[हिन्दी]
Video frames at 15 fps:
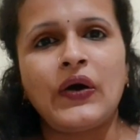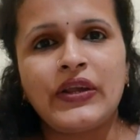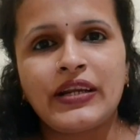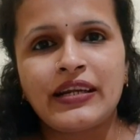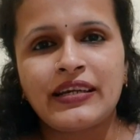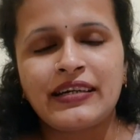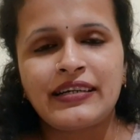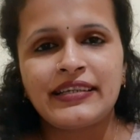
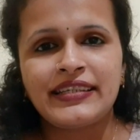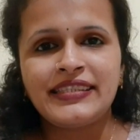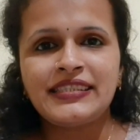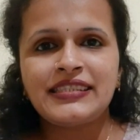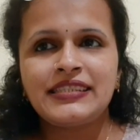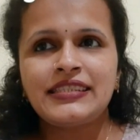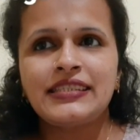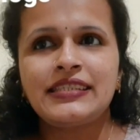और
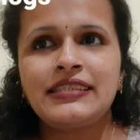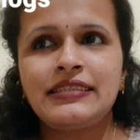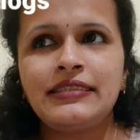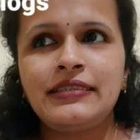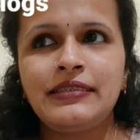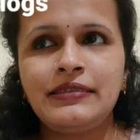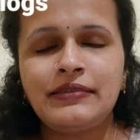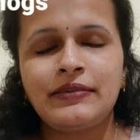इस
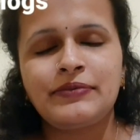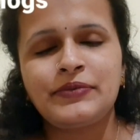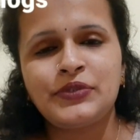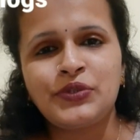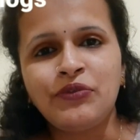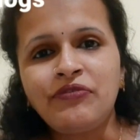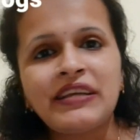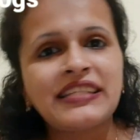जो